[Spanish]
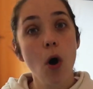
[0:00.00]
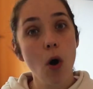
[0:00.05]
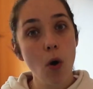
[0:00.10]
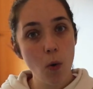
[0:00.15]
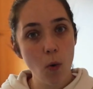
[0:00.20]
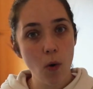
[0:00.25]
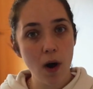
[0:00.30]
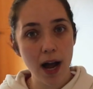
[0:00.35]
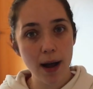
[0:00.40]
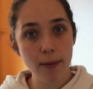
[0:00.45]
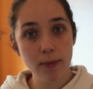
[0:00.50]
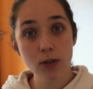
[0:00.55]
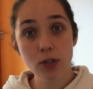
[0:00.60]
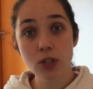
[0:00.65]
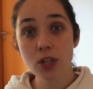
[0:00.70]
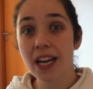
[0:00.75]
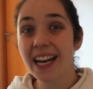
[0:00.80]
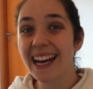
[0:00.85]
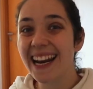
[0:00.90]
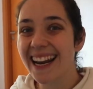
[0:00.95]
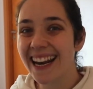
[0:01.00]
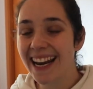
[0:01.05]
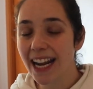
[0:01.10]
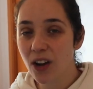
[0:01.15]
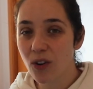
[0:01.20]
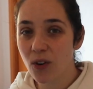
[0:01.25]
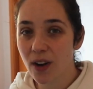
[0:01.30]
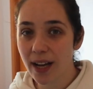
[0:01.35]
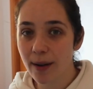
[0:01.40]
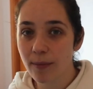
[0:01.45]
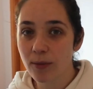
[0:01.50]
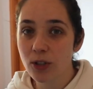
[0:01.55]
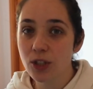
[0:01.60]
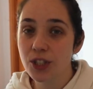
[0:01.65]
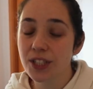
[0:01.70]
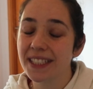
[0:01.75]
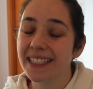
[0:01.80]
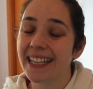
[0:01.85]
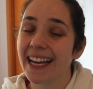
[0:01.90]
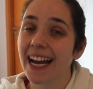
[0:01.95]
jugamos,
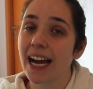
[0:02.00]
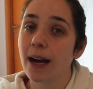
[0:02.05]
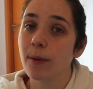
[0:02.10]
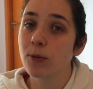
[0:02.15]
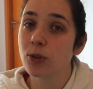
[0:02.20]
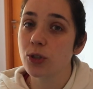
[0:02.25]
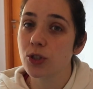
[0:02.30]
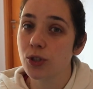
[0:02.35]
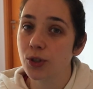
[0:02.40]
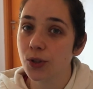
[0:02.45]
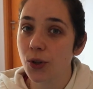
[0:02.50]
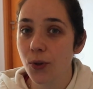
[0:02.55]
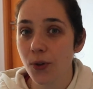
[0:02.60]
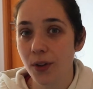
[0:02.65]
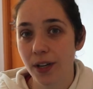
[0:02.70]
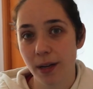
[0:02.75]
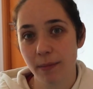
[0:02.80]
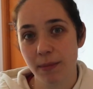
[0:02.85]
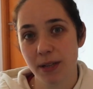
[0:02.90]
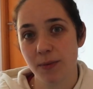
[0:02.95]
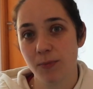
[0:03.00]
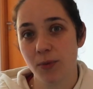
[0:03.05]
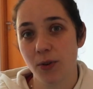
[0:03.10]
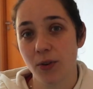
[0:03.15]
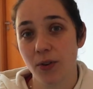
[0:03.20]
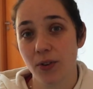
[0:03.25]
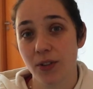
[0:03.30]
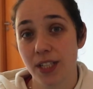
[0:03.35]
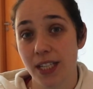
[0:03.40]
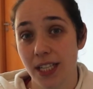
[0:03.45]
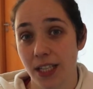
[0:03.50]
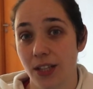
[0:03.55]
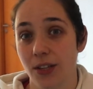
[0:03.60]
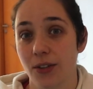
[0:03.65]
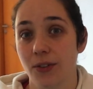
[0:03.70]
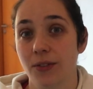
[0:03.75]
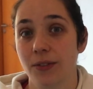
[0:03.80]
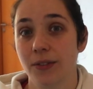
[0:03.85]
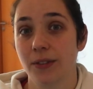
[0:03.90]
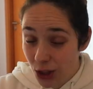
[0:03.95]
recogemos, dejamos todo en el mismo
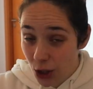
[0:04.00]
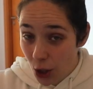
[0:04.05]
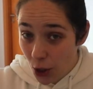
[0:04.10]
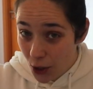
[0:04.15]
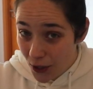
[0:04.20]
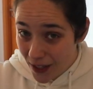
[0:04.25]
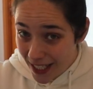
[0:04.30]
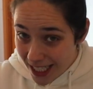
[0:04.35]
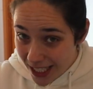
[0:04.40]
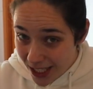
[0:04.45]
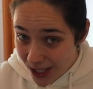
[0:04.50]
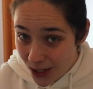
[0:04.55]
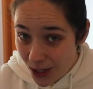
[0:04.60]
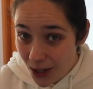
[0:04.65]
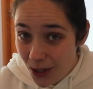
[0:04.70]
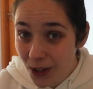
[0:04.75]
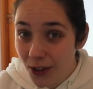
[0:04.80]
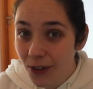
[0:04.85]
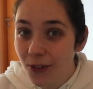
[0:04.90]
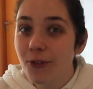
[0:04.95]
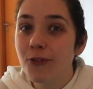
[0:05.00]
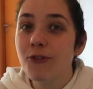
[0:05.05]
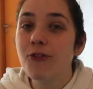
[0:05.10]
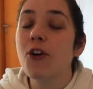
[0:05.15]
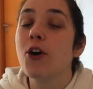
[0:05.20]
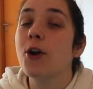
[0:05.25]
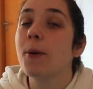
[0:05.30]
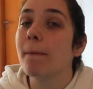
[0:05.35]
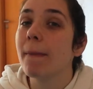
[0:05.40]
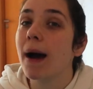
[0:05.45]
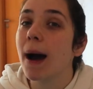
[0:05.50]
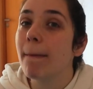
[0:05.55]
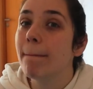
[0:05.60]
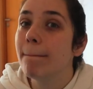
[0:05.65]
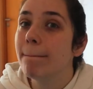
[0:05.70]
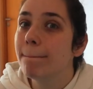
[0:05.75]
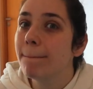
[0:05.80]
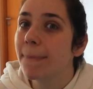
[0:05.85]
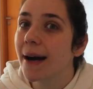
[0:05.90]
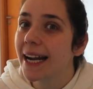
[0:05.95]
sitio. Todo esto forma
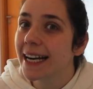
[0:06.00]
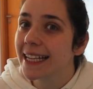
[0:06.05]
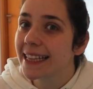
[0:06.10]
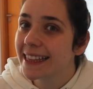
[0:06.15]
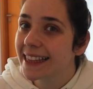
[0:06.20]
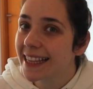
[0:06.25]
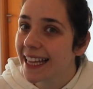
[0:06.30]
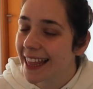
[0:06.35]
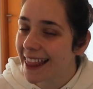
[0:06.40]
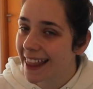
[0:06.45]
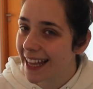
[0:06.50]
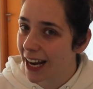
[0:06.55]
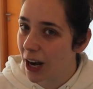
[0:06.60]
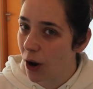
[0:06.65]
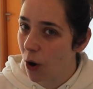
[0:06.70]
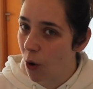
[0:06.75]
parte del